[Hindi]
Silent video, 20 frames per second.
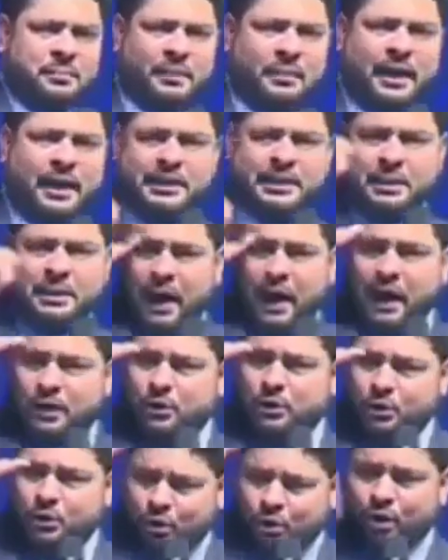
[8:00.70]
मेरा दिमाग
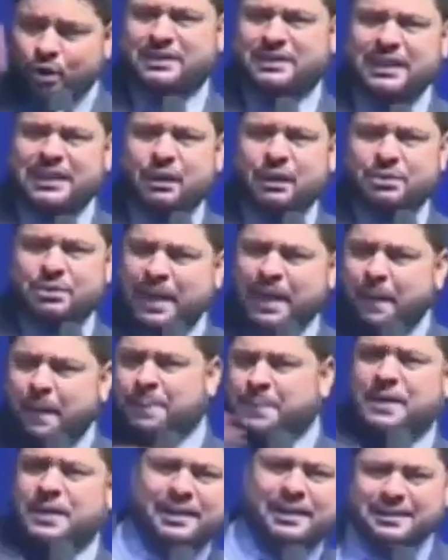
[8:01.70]
जो सोचता था वो सब
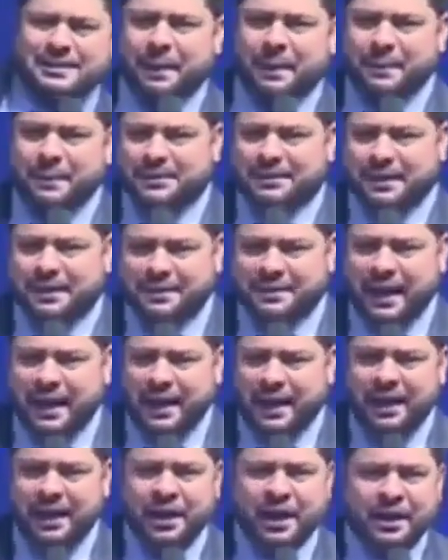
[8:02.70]
गलत साबित कर
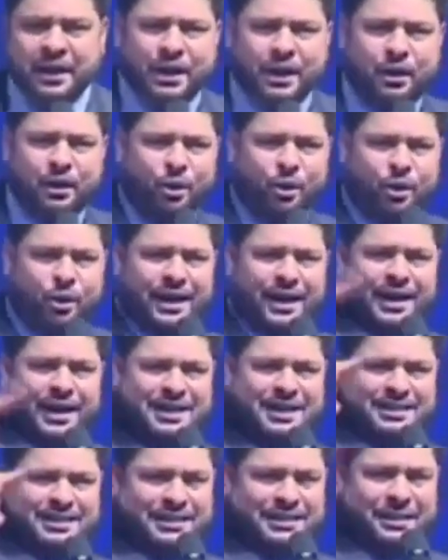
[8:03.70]
दिया कि लोगों ने
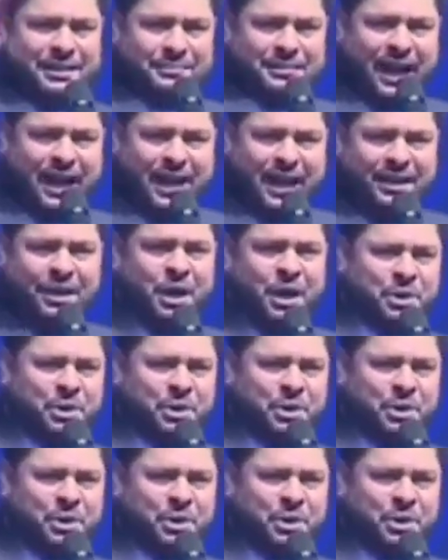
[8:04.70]
कहा संजीव सर